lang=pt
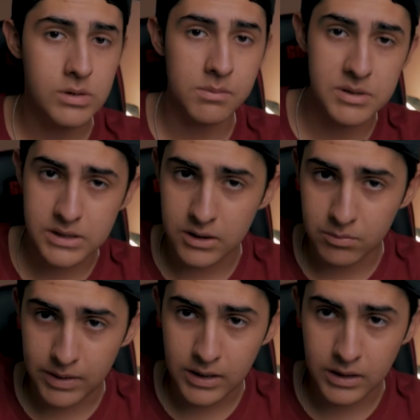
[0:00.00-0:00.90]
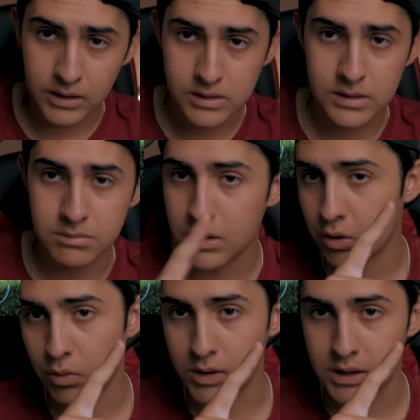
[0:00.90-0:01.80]
está aparecendo bem aqui em cima
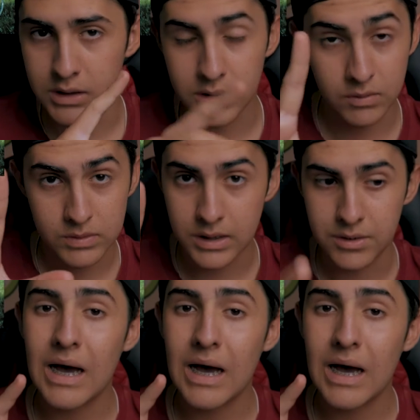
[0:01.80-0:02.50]
ou aqui então sei.